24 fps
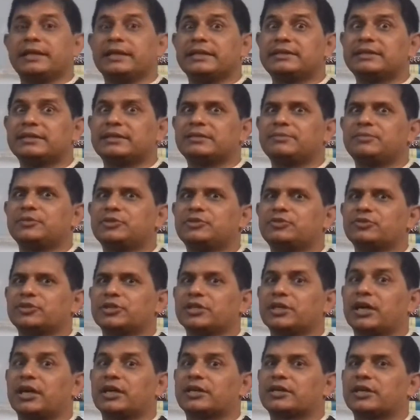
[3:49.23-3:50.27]
এদের
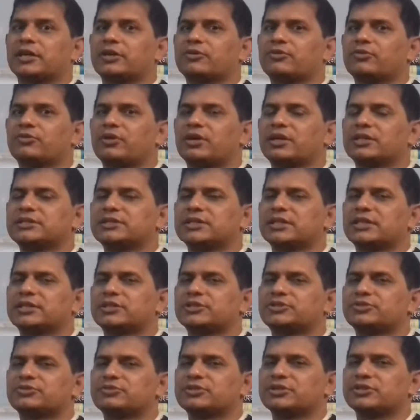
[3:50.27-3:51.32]
ভিতরে আঠারো হাজার
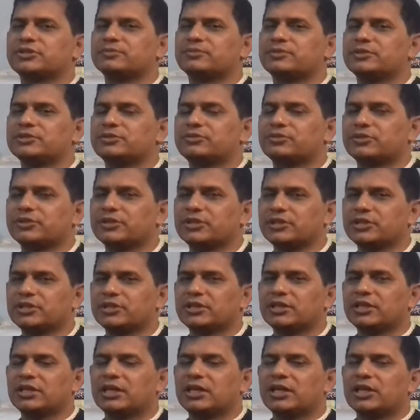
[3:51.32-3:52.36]
জনের ভিতরে
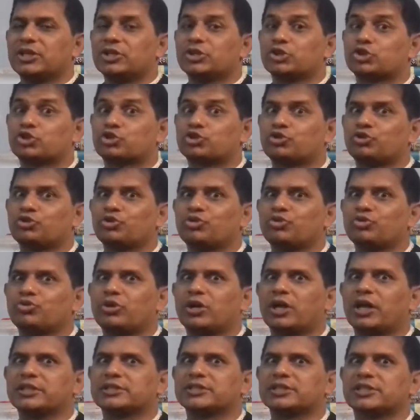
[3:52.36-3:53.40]
ষোলো
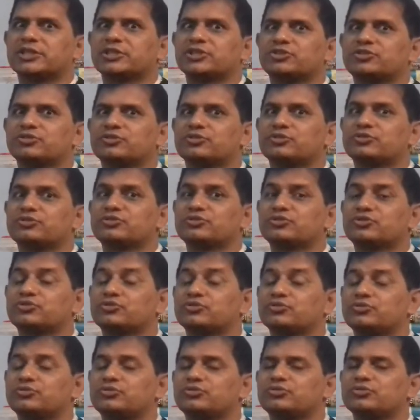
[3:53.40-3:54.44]
হাজার জন
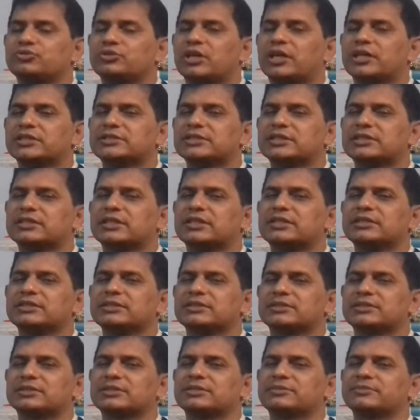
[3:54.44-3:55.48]
শুধু রাজা
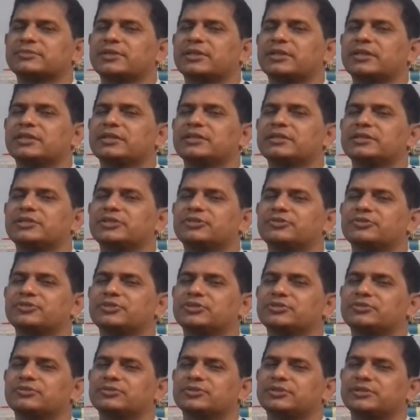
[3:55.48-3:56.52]
রানীর সেবায়
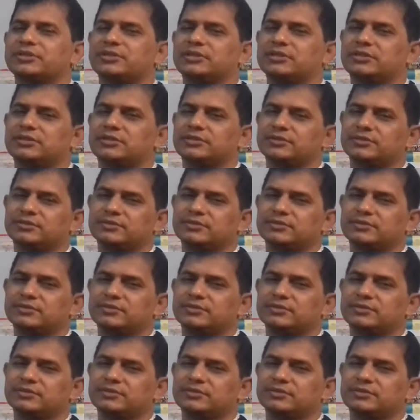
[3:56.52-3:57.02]
নিয়োজিত ছিলেন